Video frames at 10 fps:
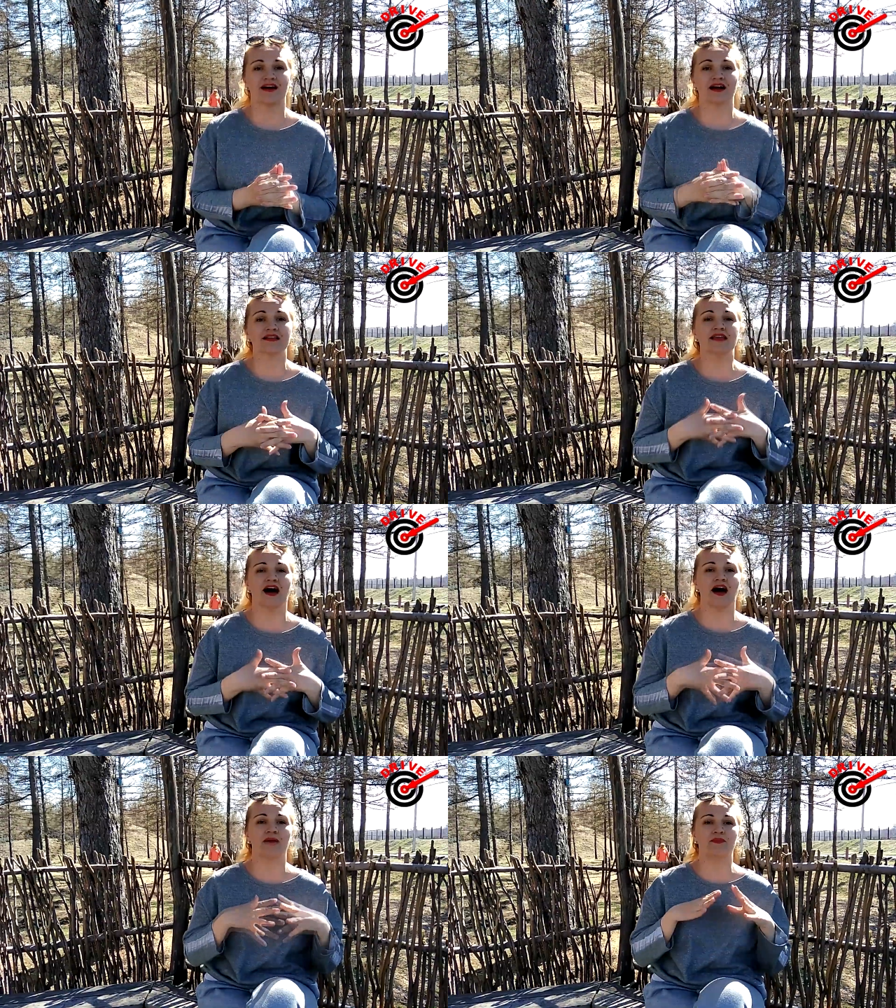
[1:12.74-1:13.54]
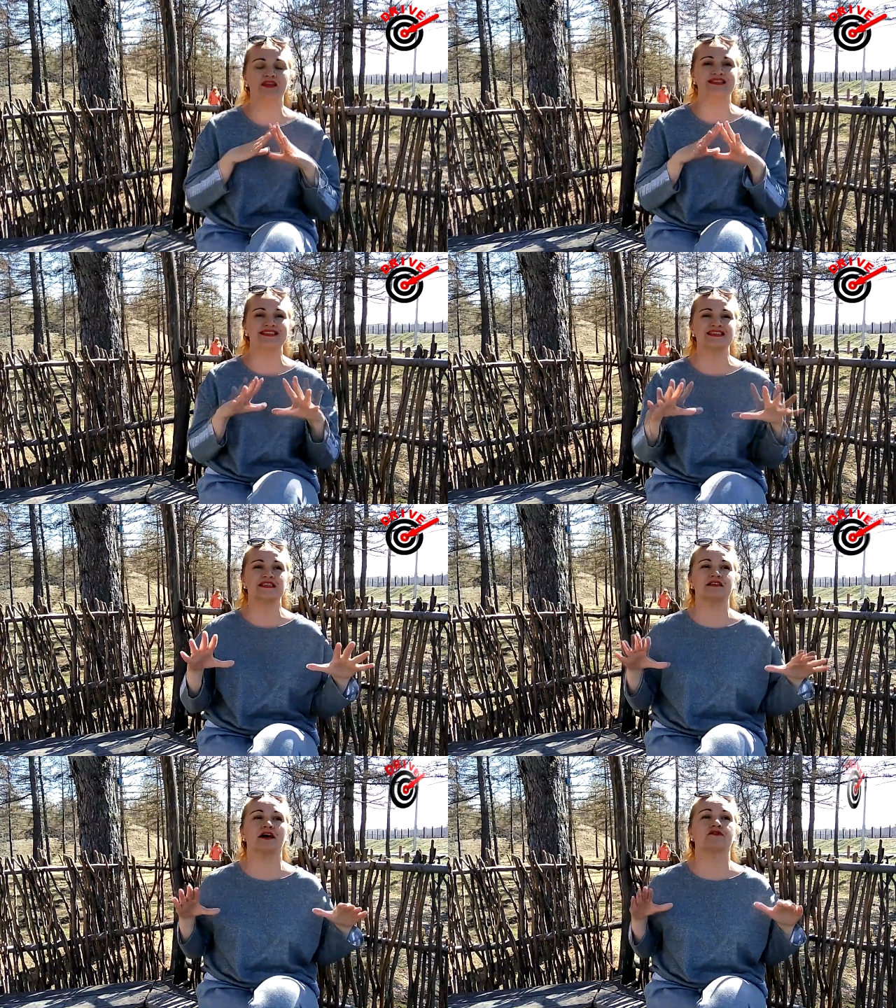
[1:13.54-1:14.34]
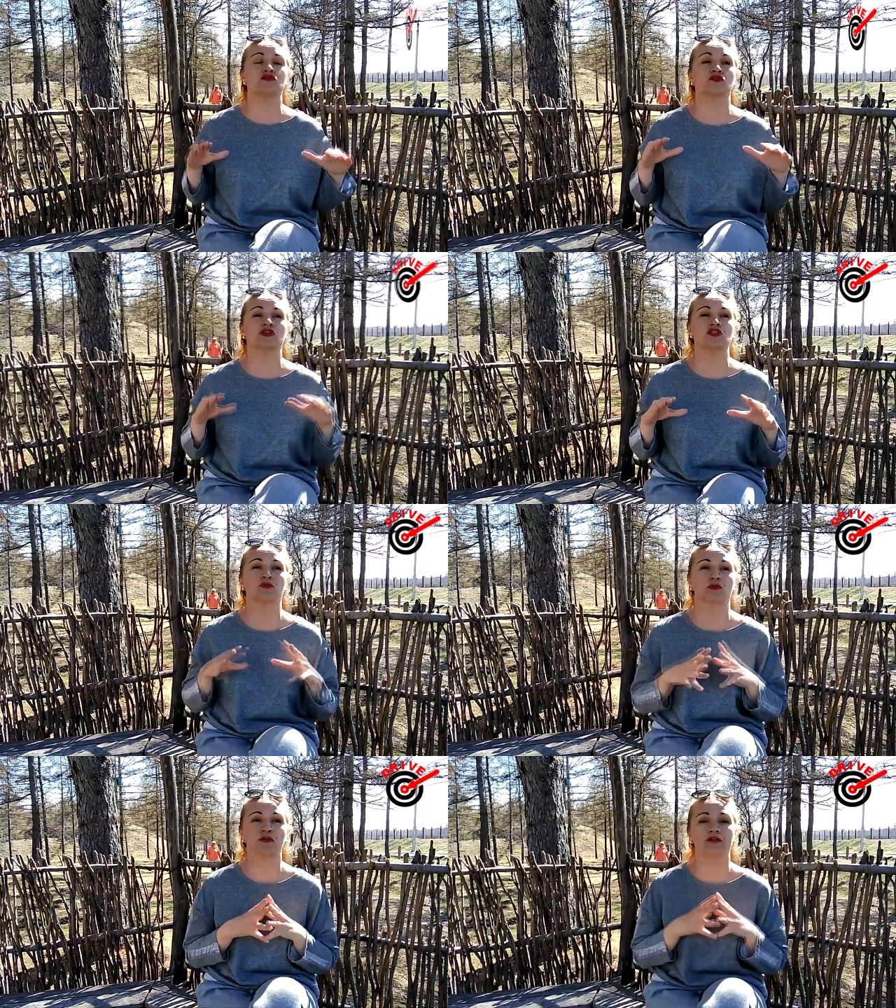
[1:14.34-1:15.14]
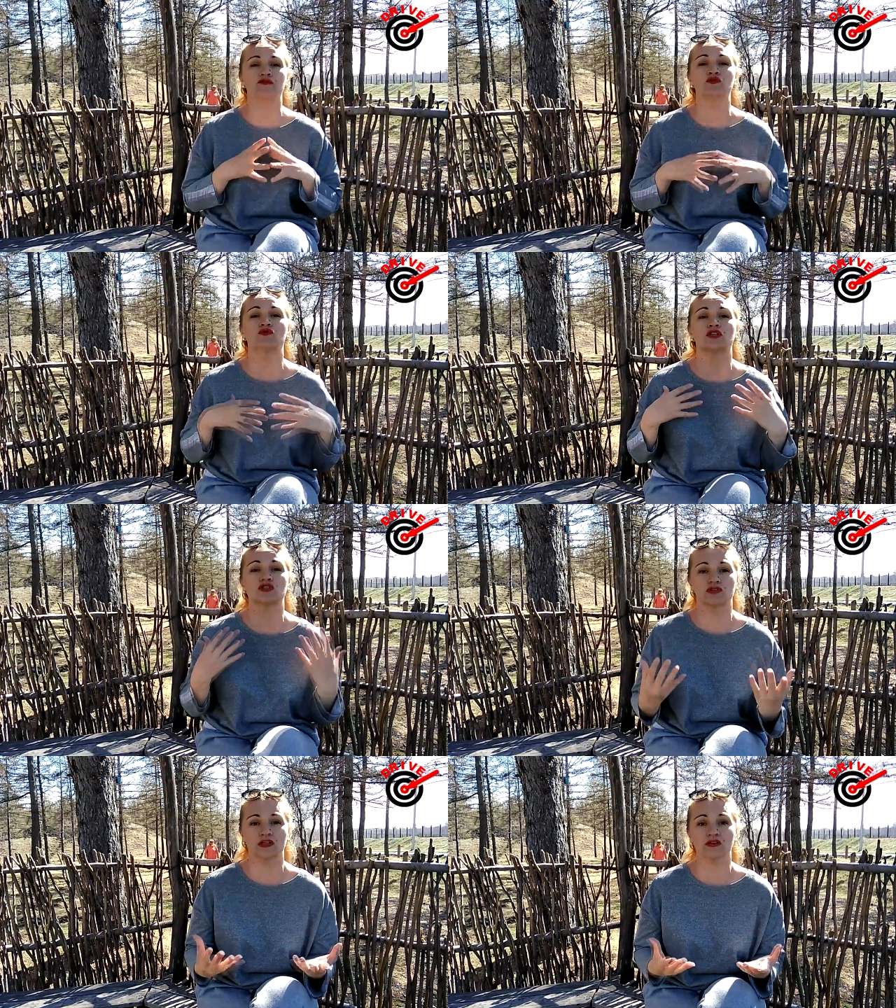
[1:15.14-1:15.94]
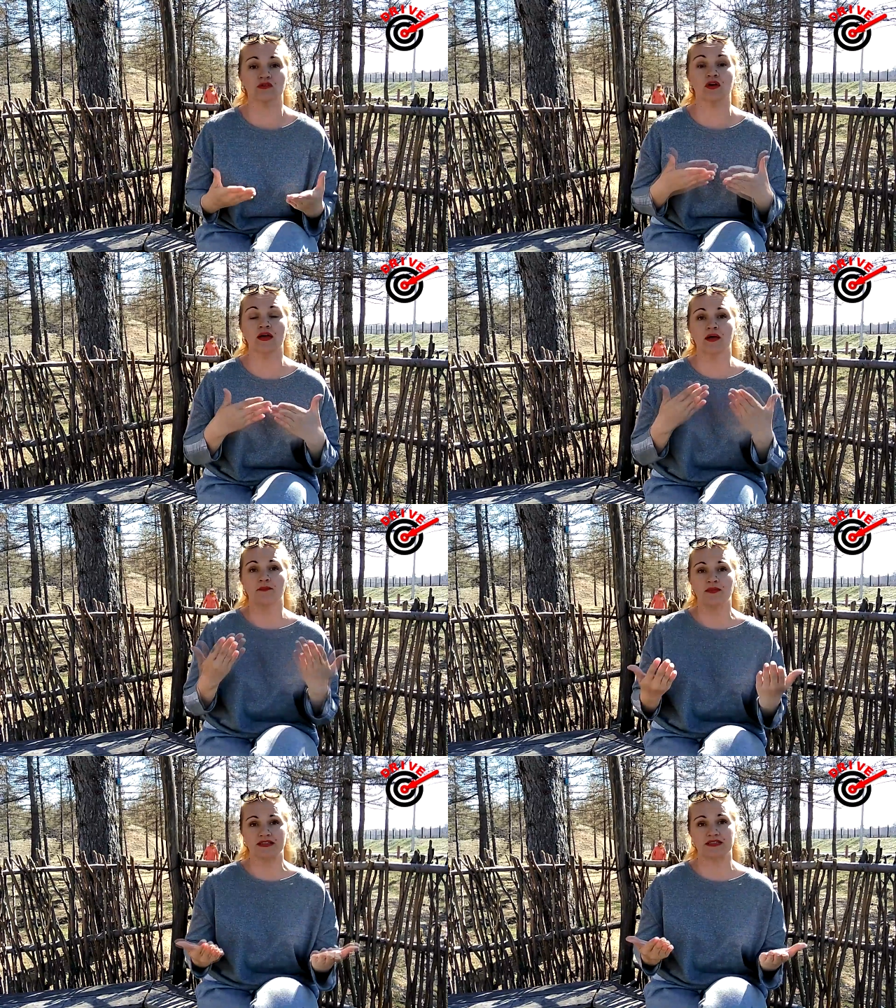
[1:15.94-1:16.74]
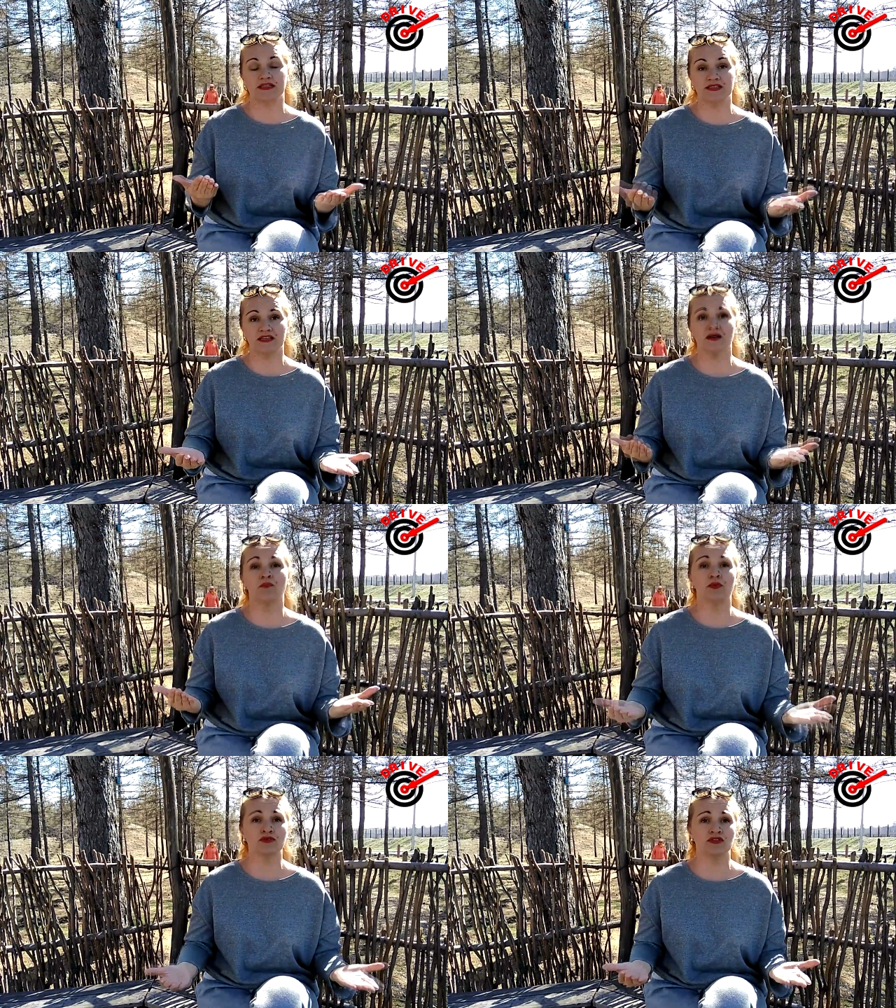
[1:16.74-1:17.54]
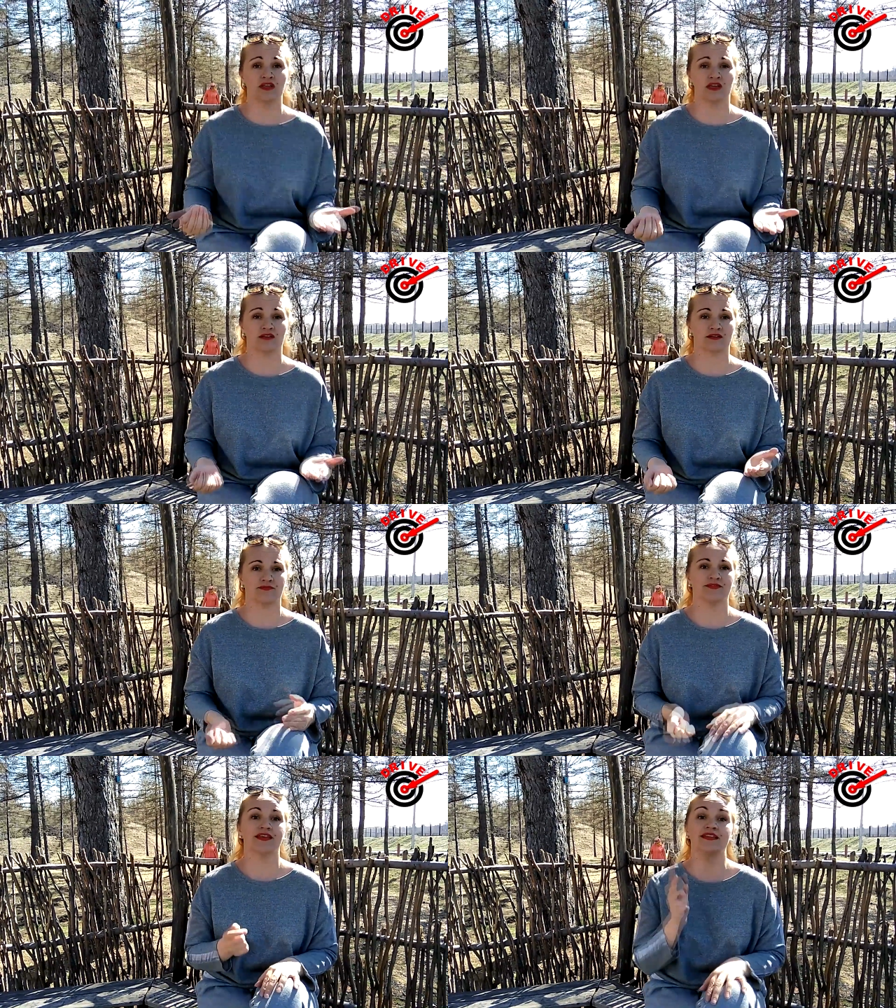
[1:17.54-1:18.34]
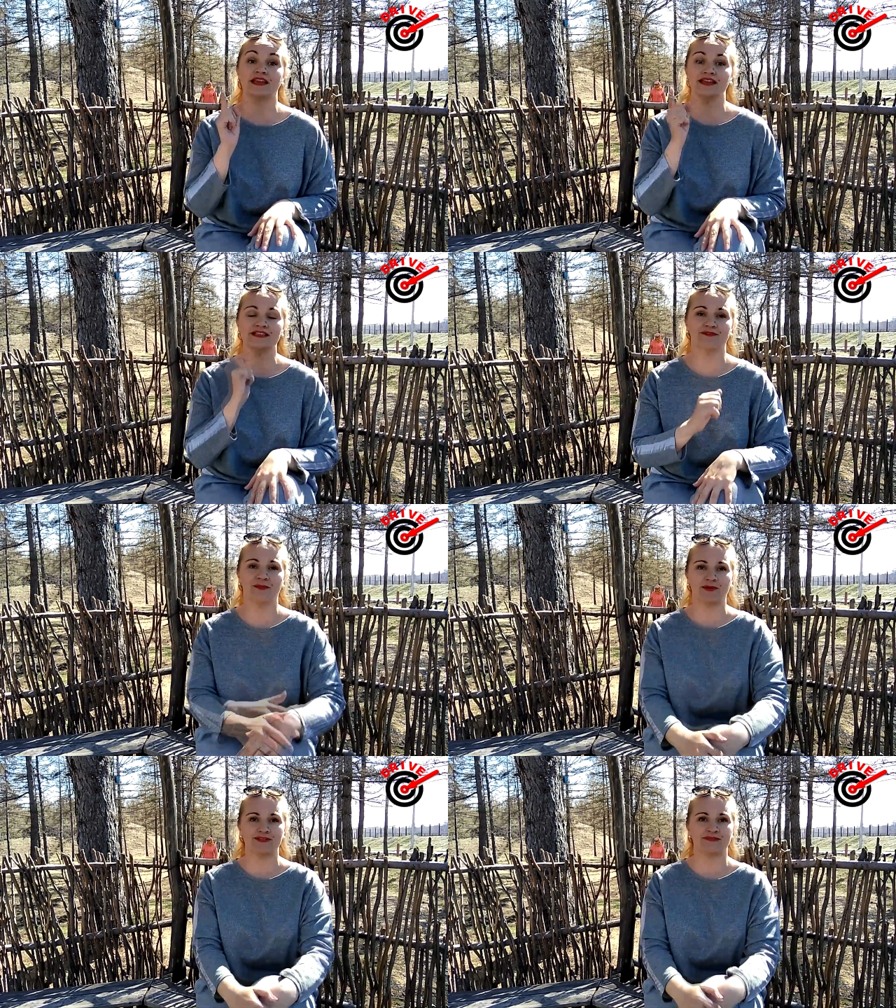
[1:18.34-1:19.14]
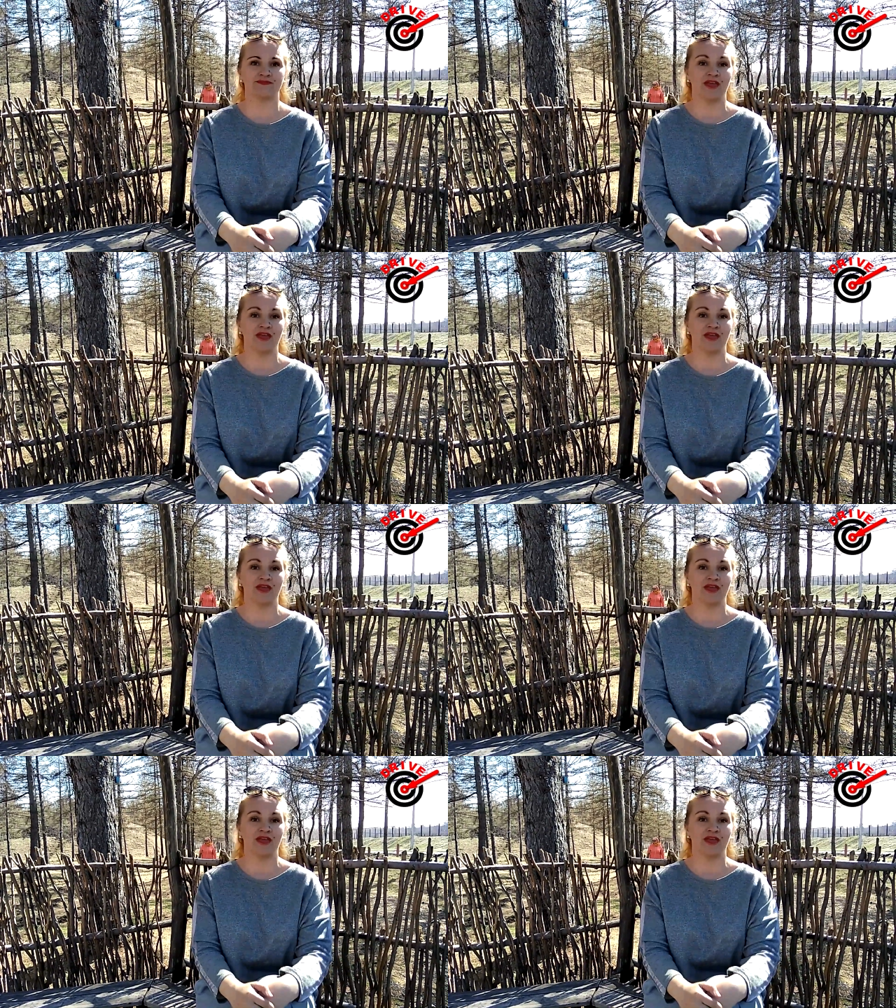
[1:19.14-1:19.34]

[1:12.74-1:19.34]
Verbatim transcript: Когда обиды застилают все наше поле, всю нашу энергию, места деньгам просто нет. И третий вопрос.